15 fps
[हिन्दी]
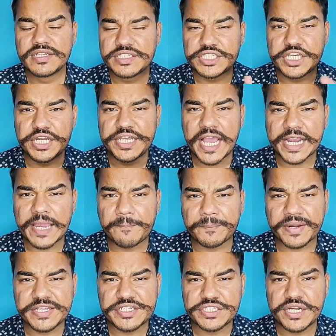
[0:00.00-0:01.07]
सीरिया के
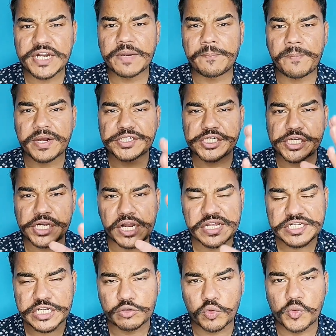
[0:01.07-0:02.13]
प्रेसिडेंट बशर अल
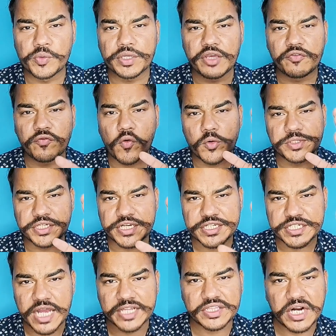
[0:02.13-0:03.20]
असद और उनकी फौज के
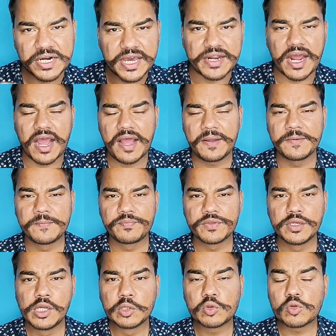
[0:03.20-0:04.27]
साथ खड़ा रहा
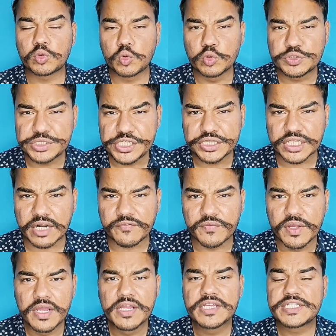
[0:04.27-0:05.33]
तो दूसरी तरफ
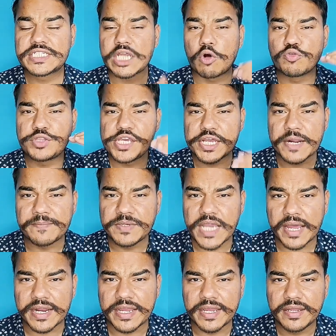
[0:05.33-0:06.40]
सऊदी
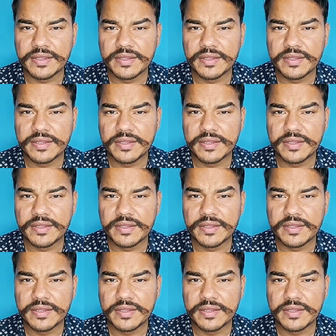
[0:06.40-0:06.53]
अरबिया ने